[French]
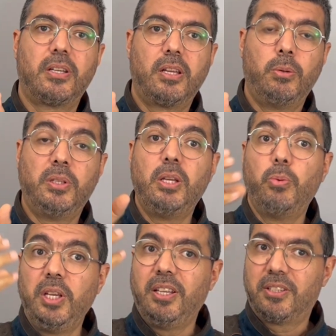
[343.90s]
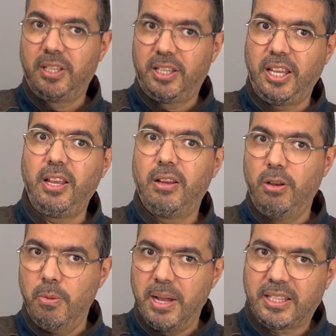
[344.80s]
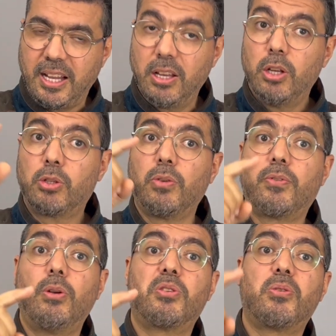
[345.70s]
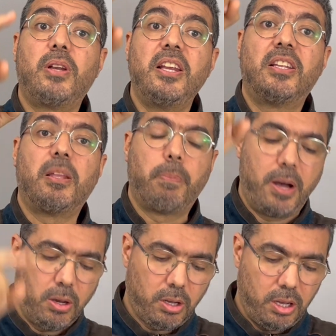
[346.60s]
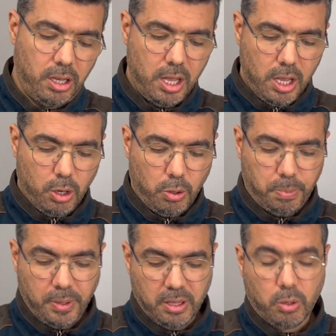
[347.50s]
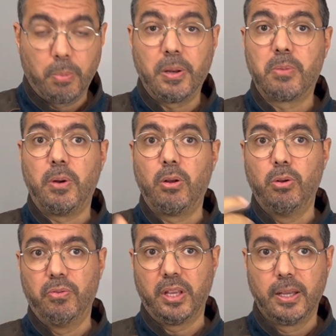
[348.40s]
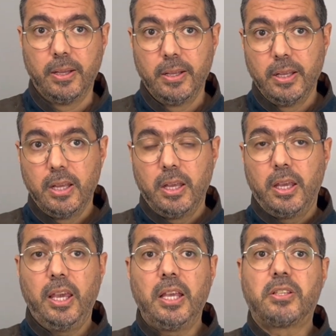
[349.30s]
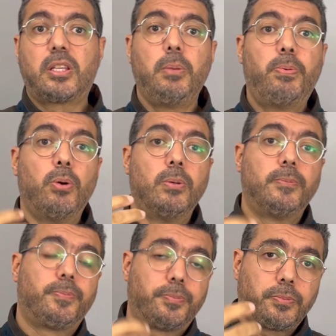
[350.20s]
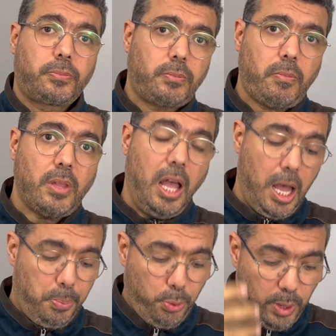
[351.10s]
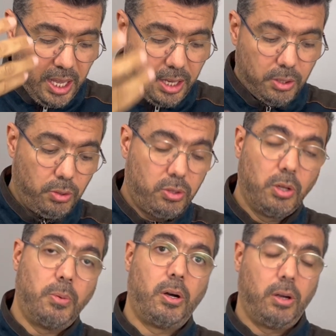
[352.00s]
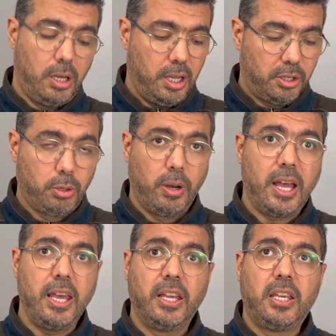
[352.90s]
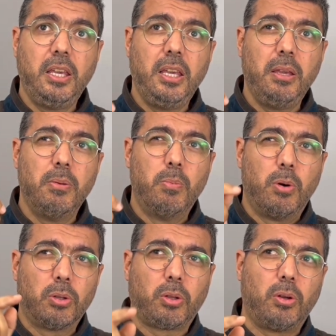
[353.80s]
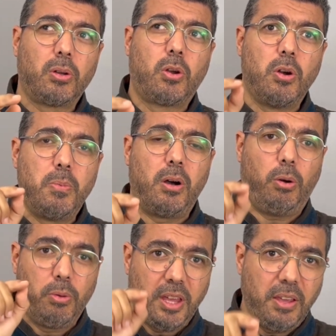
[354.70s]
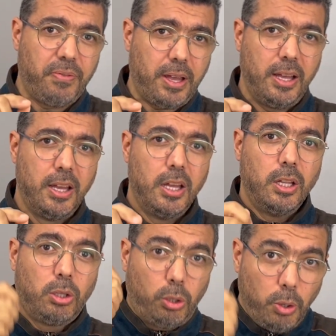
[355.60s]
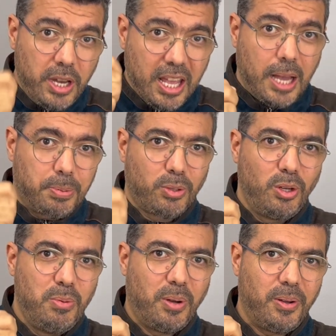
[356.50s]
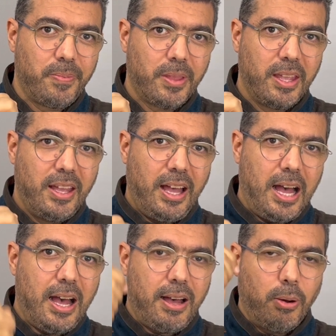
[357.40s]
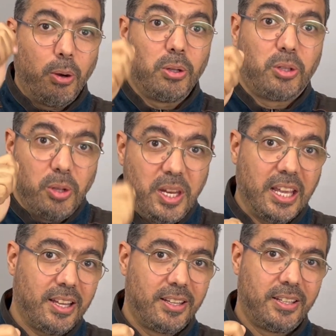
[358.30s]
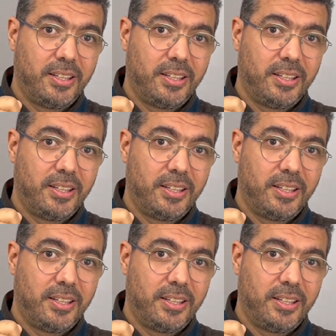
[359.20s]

lui dit oui, c'était le matin, sauf que le soleil n'était pas encore complètement levé. Et ce qui peut appuyer justement euh, cela et qui montre comment Hudhaifa tenait absolument à retenir